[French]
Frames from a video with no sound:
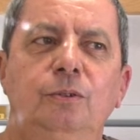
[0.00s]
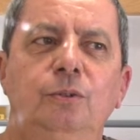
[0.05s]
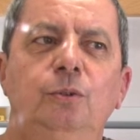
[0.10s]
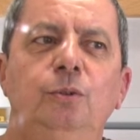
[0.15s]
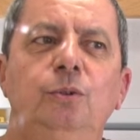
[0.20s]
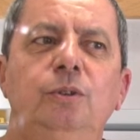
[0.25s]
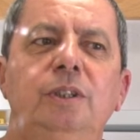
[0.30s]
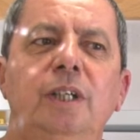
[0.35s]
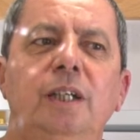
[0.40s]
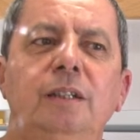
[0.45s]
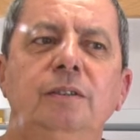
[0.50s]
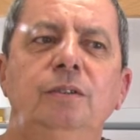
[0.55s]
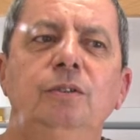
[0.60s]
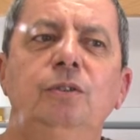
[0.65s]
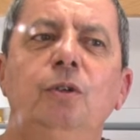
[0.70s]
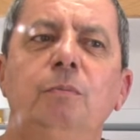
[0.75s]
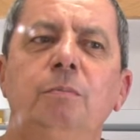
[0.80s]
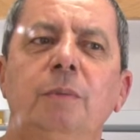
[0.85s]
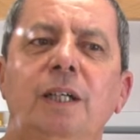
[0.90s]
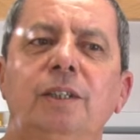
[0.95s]
du temps
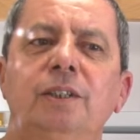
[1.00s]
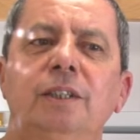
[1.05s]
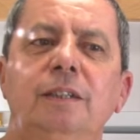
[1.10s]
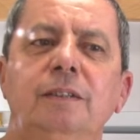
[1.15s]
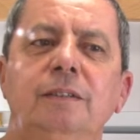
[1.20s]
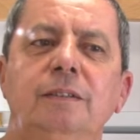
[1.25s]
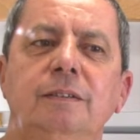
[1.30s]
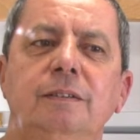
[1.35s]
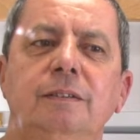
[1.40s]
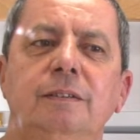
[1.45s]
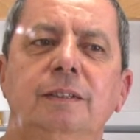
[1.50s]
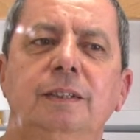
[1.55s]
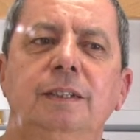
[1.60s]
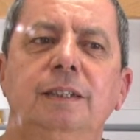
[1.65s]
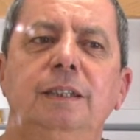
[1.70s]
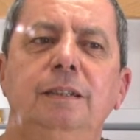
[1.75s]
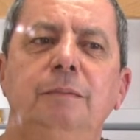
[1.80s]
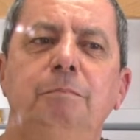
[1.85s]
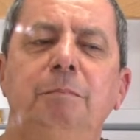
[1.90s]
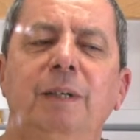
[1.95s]
non marchand
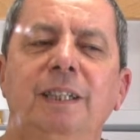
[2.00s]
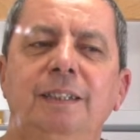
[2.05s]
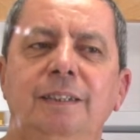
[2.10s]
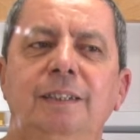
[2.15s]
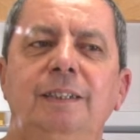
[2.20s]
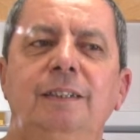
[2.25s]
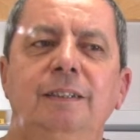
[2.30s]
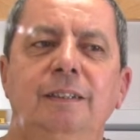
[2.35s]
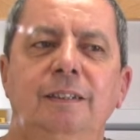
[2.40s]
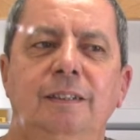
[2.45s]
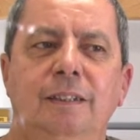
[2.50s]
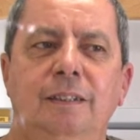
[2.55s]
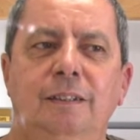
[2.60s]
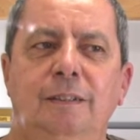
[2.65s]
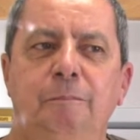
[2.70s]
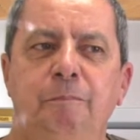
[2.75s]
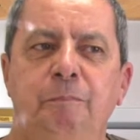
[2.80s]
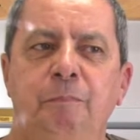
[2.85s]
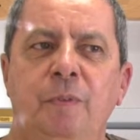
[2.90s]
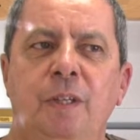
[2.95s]
qui passait
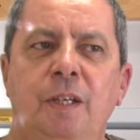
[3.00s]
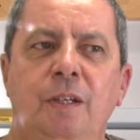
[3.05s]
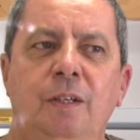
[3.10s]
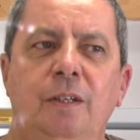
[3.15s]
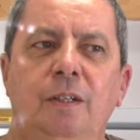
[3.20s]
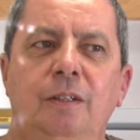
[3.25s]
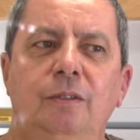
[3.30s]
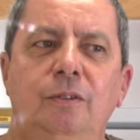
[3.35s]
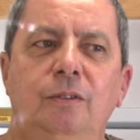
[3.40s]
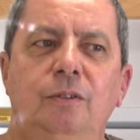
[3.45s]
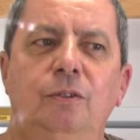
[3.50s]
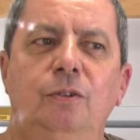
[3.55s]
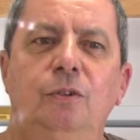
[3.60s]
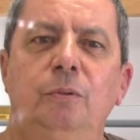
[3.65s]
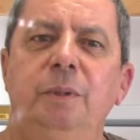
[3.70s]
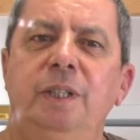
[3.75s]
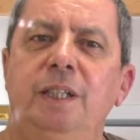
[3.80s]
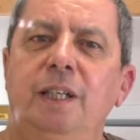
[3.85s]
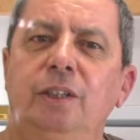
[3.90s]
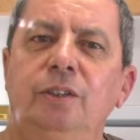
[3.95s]
à euh, le
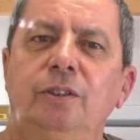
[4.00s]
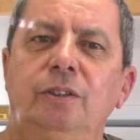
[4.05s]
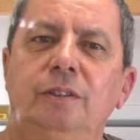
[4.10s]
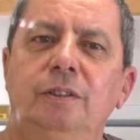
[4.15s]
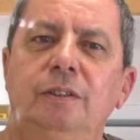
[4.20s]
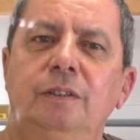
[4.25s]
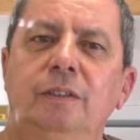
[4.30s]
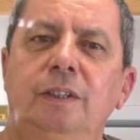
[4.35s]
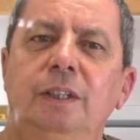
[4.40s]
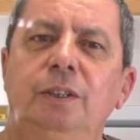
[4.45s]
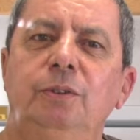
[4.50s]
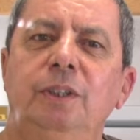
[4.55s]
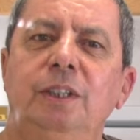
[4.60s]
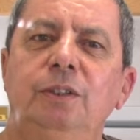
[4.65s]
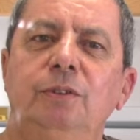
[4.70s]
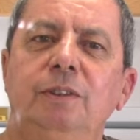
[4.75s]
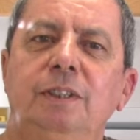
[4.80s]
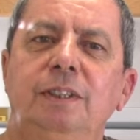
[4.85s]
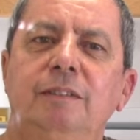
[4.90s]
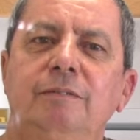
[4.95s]
ménage,
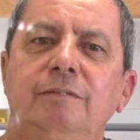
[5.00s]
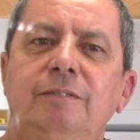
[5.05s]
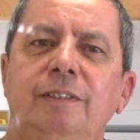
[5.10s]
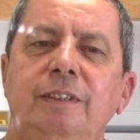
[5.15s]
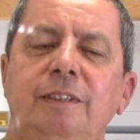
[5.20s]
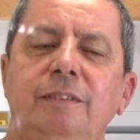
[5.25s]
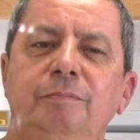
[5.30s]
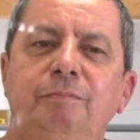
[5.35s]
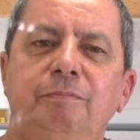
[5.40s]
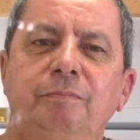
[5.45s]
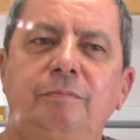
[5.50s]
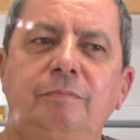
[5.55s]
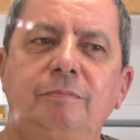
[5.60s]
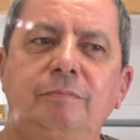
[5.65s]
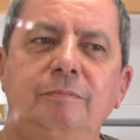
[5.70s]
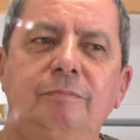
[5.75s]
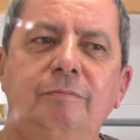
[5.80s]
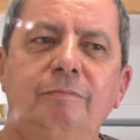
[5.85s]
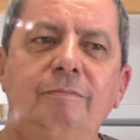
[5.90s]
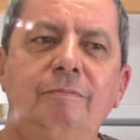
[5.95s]
l'éducation des enfants,
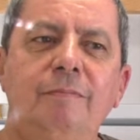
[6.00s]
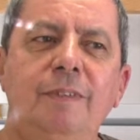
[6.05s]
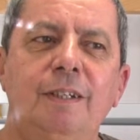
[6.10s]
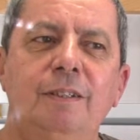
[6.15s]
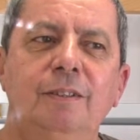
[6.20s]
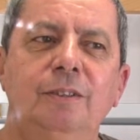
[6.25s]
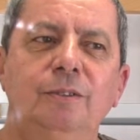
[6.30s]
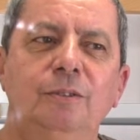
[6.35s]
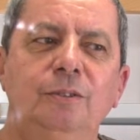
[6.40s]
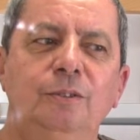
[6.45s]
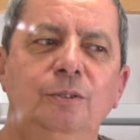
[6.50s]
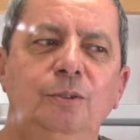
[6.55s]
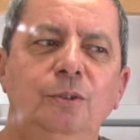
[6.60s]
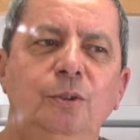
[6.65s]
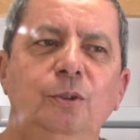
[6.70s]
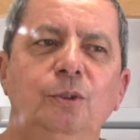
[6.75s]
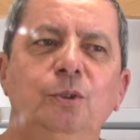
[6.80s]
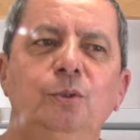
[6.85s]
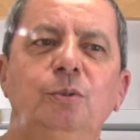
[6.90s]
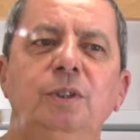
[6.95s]

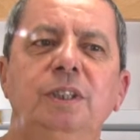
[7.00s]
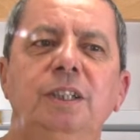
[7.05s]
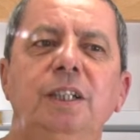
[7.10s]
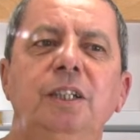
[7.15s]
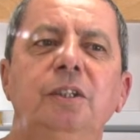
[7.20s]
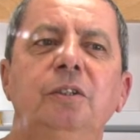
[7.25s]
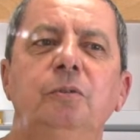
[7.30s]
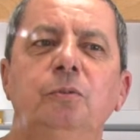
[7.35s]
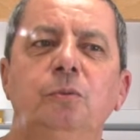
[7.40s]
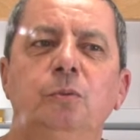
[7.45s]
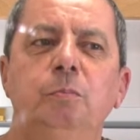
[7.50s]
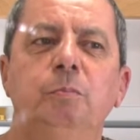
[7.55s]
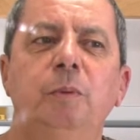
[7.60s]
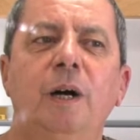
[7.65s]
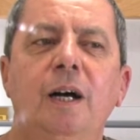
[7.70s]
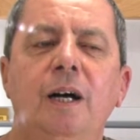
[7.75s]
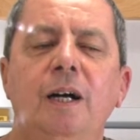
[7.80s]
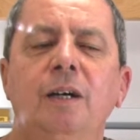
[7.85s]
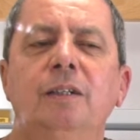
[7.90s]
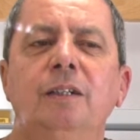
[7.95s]
euh, le soutien aux
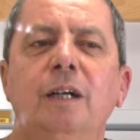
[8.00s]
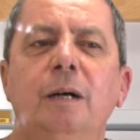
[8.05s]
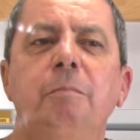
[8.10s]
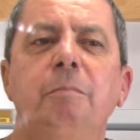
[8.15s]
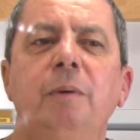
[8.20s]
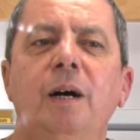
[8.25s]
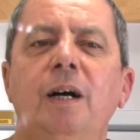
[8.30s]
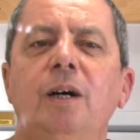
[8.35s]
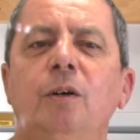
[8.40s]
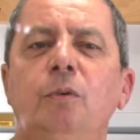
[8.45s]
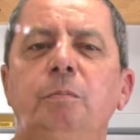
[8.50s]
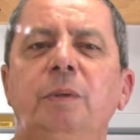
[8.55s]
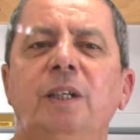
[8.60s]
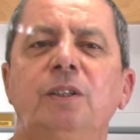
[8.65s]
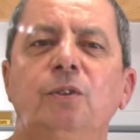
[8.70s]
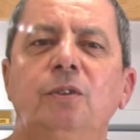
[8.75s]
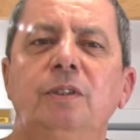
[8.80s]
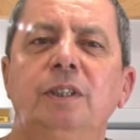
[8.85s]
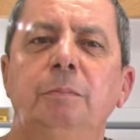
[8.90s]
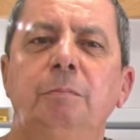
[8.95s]
parents, grands-parents, aux
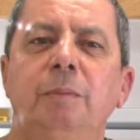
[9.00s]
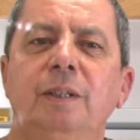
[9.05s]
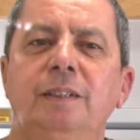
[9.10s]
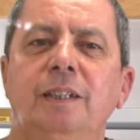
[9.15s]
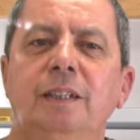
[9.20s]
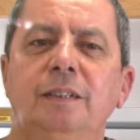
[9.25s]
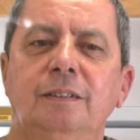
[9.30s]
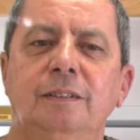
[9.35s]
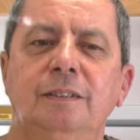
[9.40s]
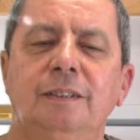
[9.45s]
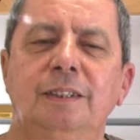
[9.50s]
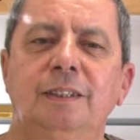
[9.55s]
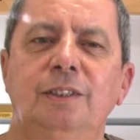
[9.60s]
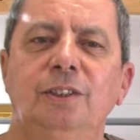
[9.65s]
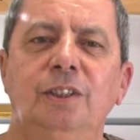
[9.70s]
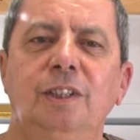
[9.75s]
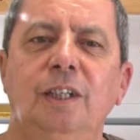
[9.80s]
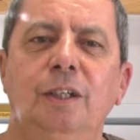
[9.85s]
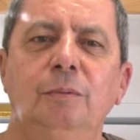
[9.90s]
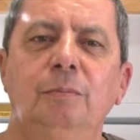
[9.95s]
personnes dépendantes, c'est
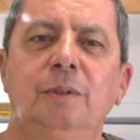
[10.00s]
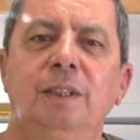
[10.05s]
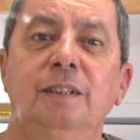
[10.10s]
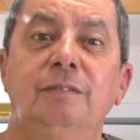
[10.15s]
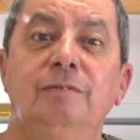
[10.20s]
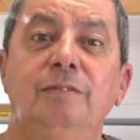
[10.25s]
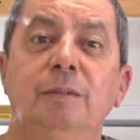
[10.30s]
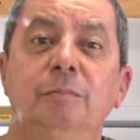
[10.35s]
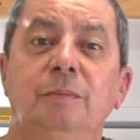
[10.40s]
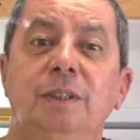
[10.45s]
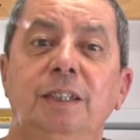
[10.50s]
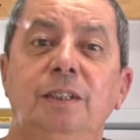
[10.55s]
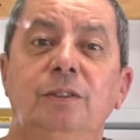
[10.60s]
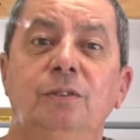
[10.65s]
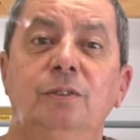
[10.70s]
généralement les femmes qui